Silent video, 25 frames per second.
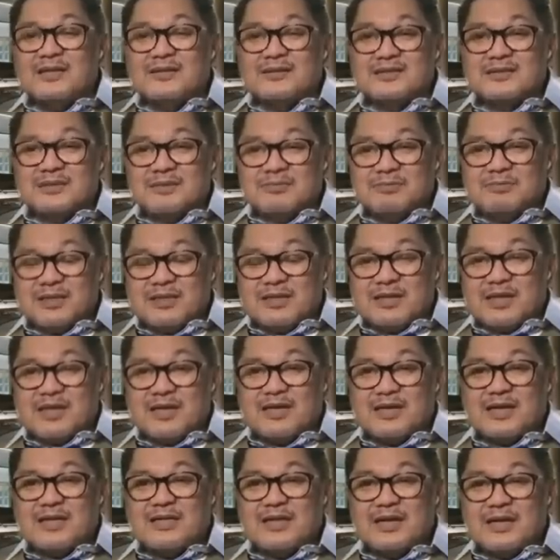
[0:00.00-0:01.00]

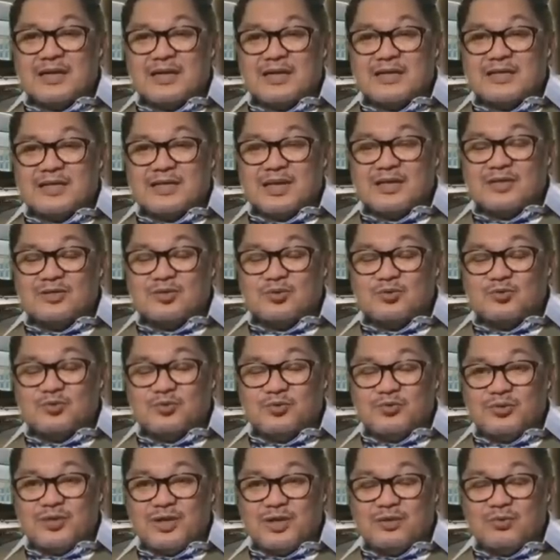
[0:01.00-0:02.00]
sementara daya tahan
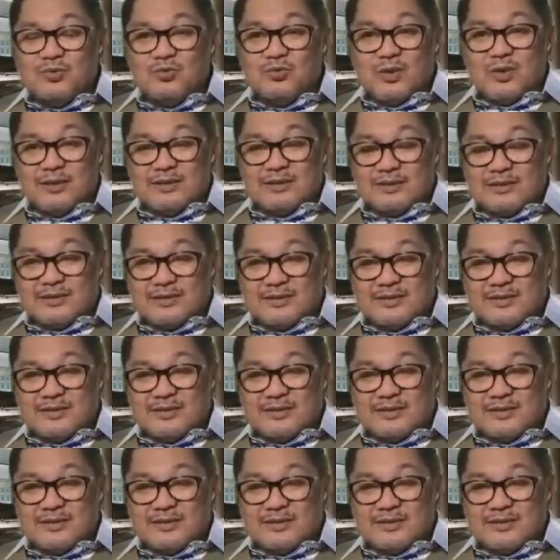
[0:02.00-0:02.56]
tubuhnya kuat.